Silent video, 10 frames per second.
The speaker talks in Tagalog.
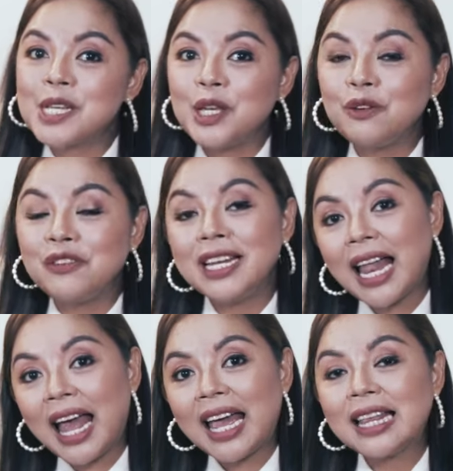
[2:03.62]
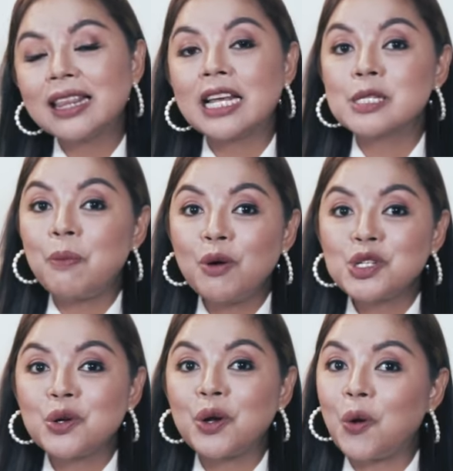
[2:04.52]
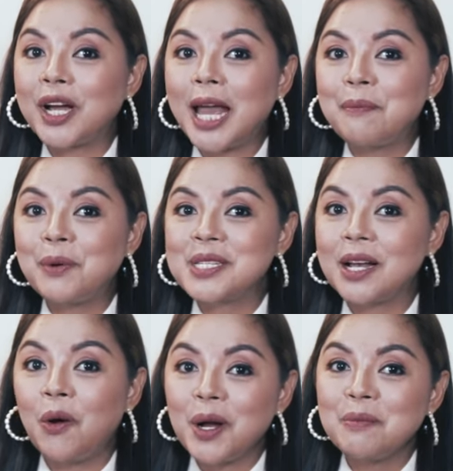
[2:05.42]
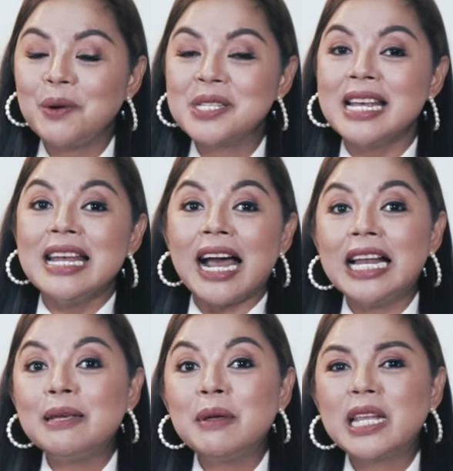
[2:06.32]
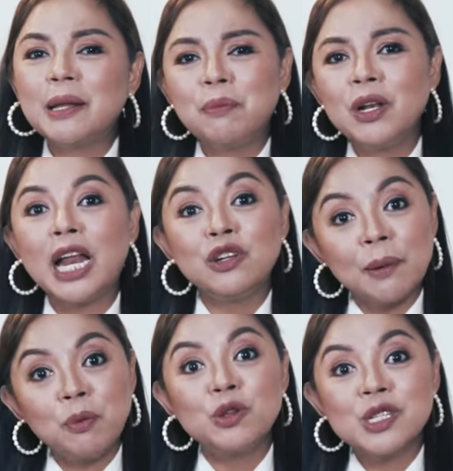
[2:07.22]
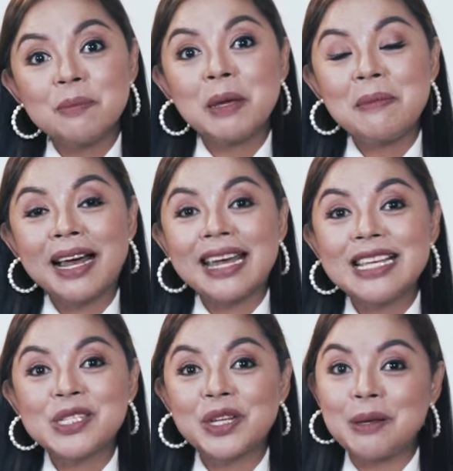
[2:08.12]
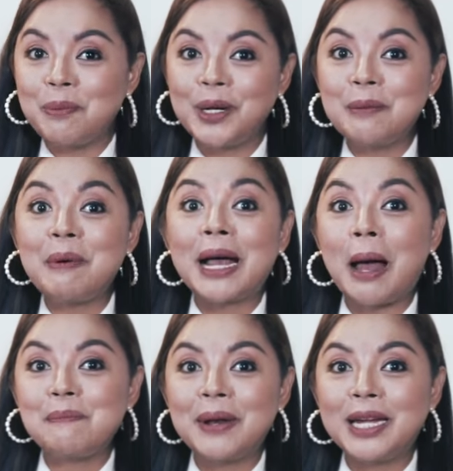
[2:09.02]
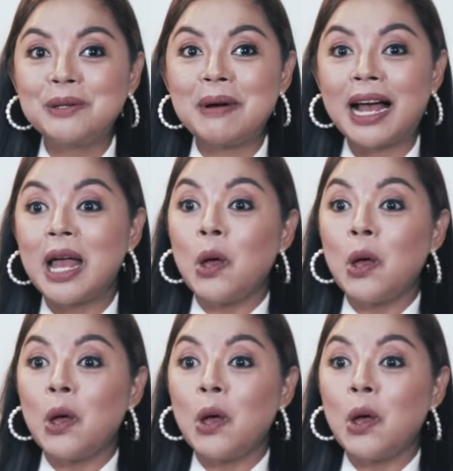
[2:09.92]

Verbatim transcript: po sa UV light exposure o kaya po sa hormones, kalimitan po lalo na po dun sa may mga history po ng pag-a-apply ng mga